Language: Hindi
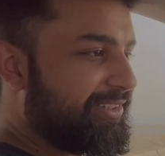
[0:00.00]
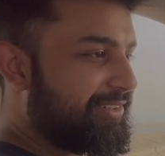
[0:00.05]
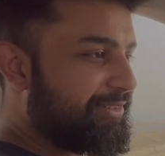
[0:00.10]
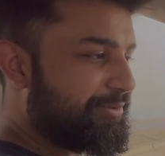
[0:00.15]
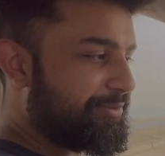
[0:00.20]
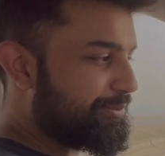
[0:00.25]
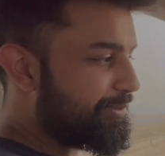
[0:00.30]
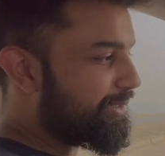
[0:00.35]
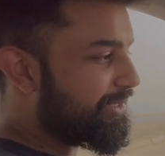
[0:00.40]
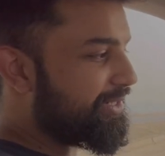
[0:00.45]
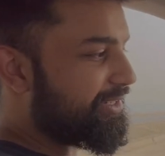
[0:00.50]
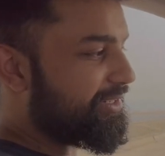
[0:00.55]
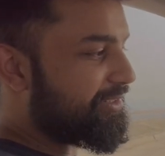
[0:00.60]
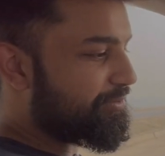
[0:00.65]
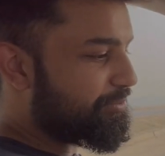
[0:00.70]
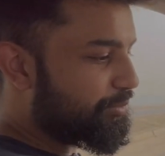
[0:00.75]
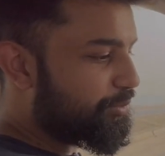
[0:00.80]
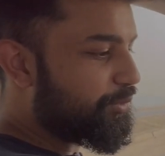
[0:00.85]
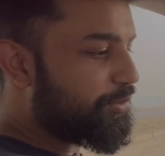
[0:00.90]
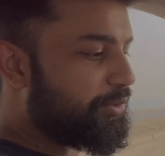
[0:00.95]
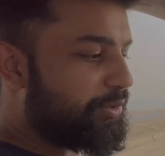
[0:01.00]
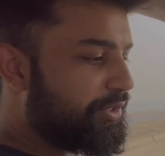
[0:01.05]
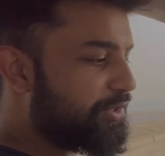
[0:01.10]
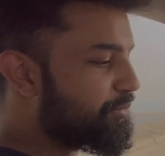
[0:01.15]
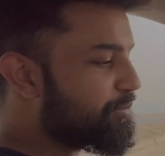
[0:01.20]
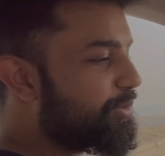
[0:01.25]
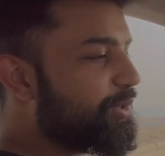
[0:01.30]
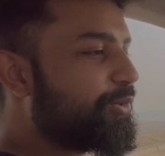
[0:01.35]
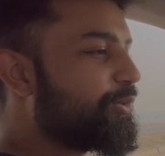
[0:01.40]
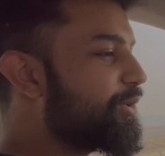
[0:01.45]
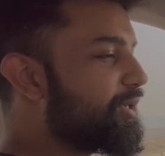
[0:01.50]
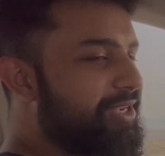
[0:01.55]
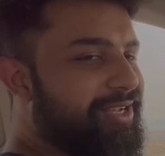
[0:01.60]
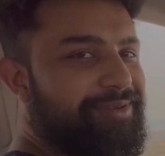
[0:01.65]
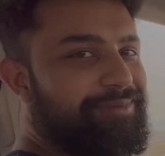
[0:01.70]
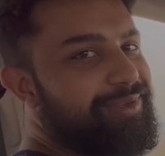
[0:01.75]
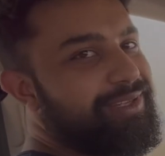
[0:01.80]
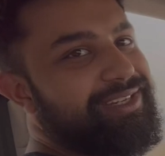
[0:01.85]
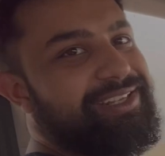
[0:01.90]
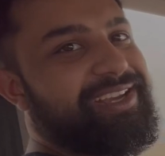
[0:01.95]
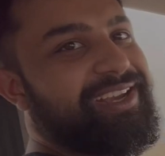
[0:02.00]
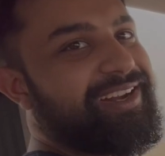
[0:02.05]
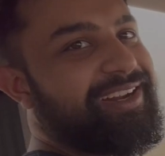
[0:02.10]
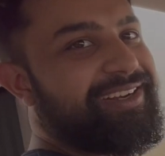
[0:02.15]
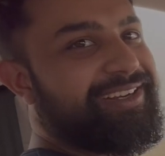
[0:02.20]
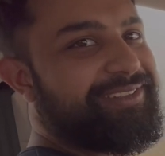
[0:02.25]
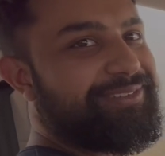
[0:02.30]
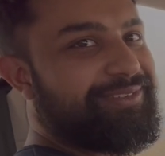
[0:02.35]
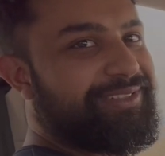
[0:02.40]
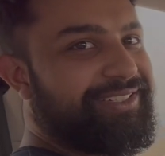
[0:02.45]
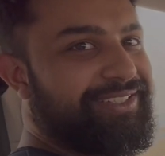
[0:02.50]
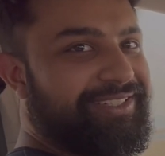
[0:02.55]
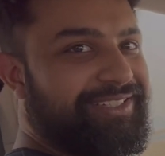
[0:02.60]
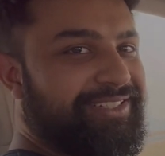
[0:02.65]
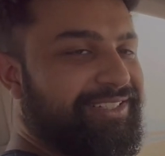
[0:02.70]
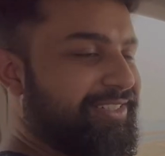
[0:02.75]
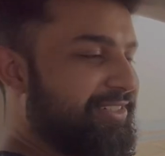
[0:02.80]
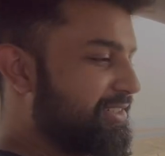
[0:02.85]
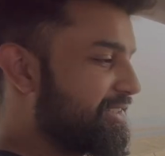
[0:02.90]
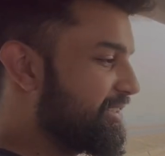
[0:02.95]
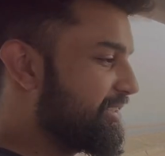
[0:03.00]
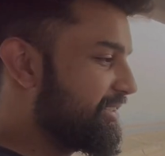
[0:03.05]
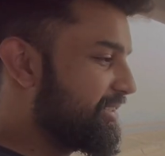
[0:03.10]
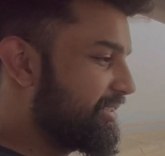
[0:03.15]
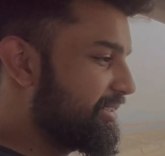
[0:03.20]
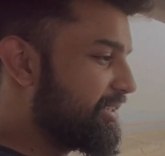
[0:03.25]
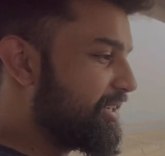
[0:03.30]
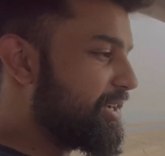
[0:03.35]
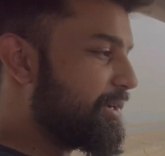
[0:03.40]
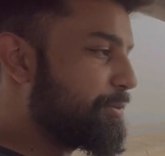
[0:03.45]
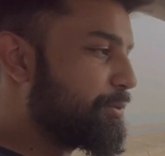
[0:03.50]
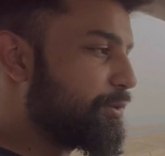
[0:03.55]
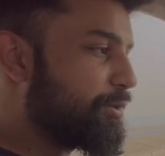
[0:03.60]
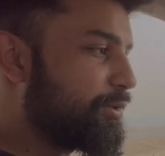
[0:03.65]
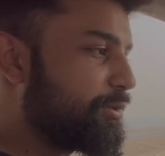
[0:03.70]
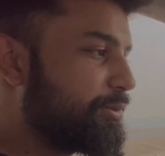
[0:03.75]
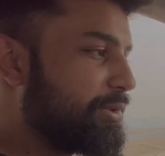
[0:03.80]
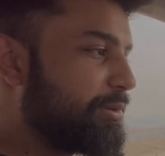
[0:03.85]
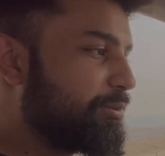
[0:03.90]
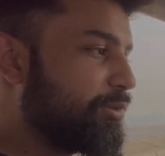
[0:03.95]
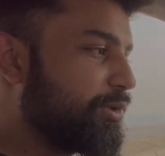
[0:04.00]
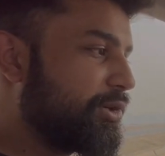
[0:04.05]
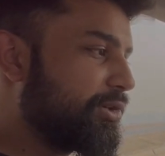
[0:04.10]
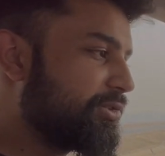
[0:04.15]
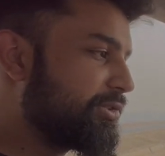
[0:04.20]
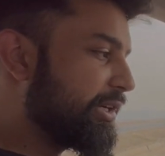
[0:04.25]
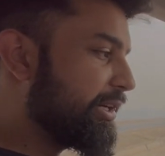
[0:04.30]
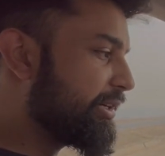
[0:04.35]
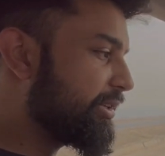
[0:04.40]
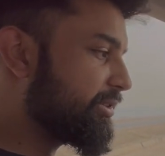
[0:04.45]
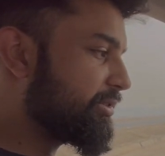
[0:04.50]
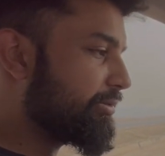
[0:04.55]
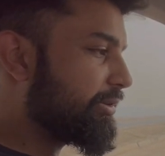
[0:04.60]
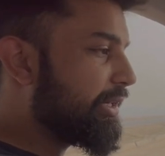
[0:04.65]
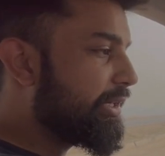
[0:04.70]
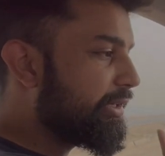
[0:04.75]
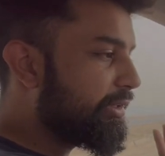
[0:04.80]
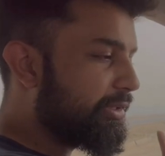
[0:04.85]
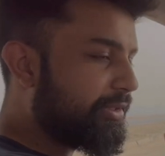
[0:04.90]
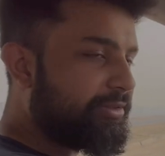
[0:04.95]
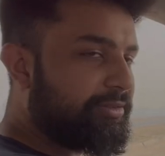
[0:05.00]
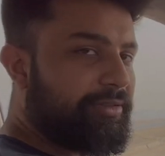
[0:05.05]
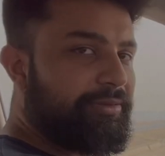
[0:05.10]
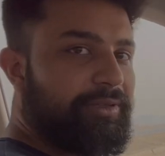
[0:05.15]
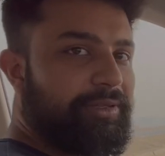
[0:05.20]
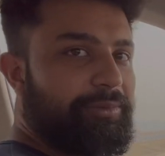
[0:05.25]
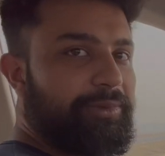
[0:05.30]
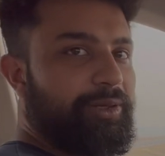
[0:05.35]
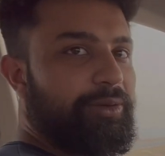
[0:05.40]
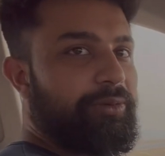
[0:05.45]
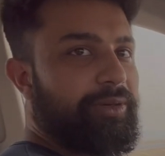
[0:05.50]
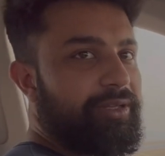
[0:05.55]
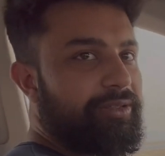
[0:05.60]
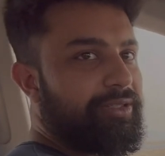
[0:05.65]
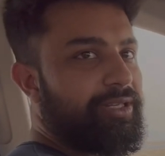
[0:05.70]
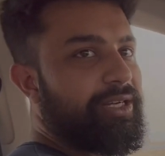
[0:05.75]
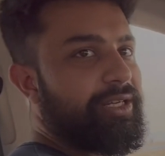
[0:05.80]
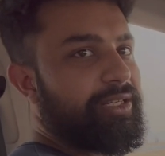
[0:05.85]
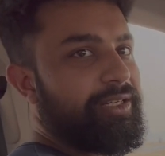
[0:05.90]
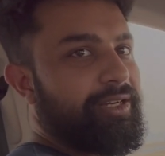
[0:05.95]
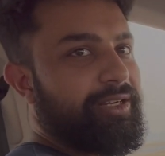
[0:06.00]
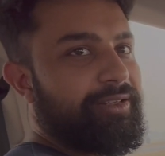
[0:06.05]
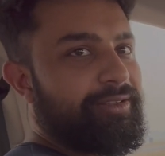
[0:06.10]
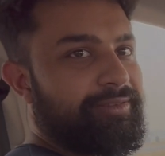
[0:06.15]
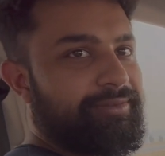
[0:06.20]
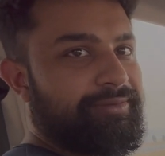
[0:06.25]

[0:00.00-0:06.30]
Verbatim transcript: हम्म। हाँ पूरी इसमें कोई कमी नहीं है गाड़ी में अच्छा तो आपको हाँ। मैं मोस्ट सेटिस्फाइड कस्टमर मिलूंगा इस गाड़ी का